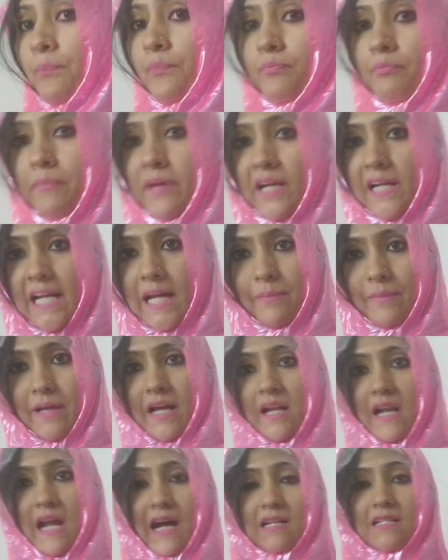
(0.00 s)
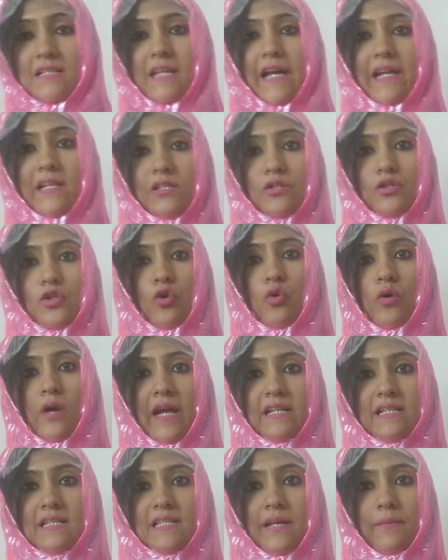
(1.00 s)
मीडियम या लार्ज साइज थोड़ा
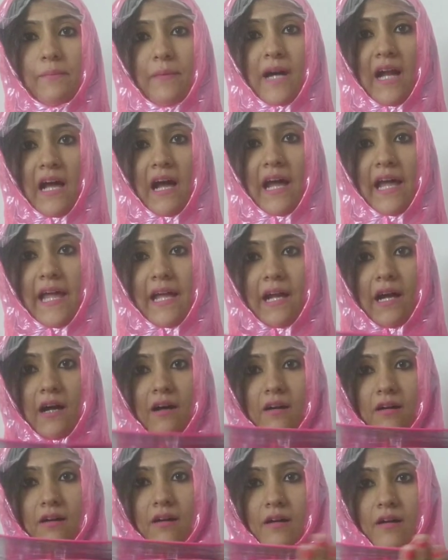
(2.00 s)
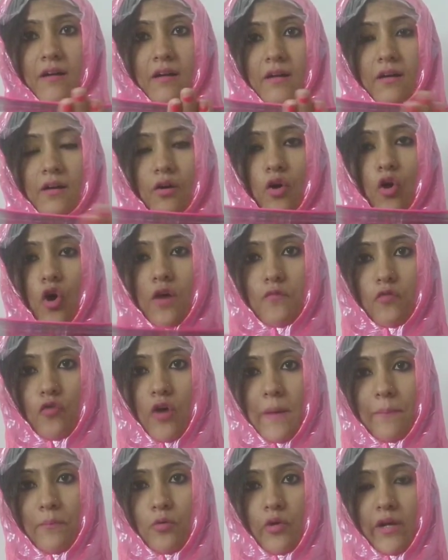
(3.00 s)
इससे बड़ा आएगा और वो
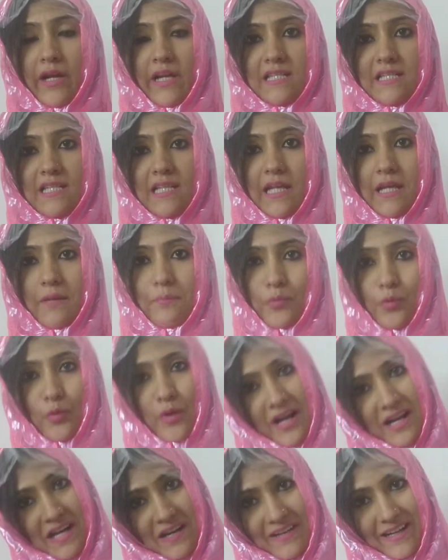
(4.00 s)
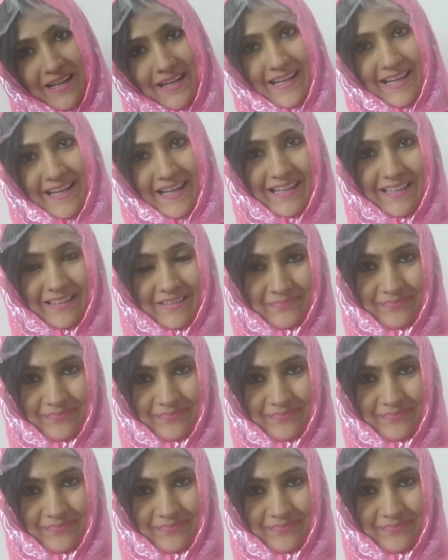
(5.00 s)
आपको इजिली पूरा कवर करेगा